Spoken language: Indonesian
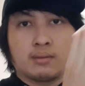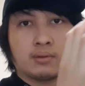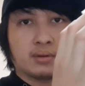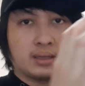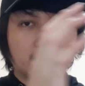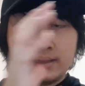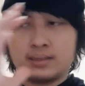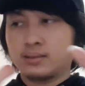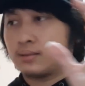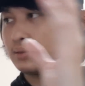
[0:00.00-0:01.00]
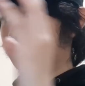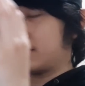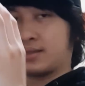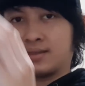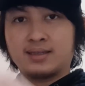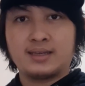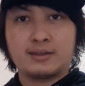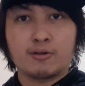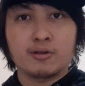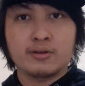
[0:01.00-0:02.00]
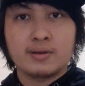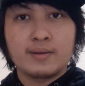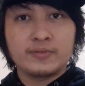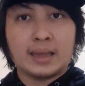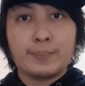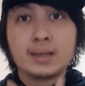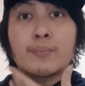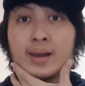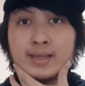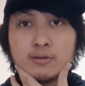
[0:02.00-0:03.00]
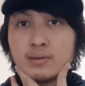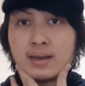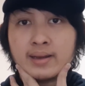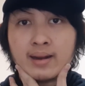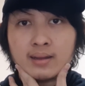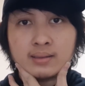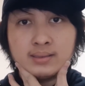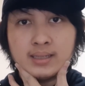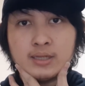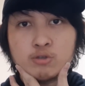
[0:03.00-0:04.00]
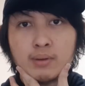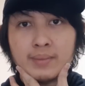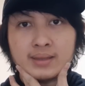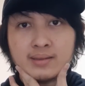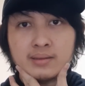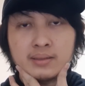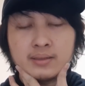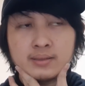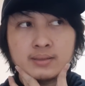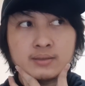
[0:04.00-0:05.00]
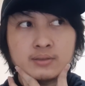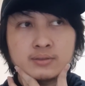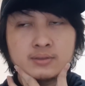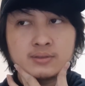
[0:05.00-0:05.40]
begini lagi set gitu loh. Tapi kepalanya itu nggak gerak, jadi cuma matanya nih, gitu,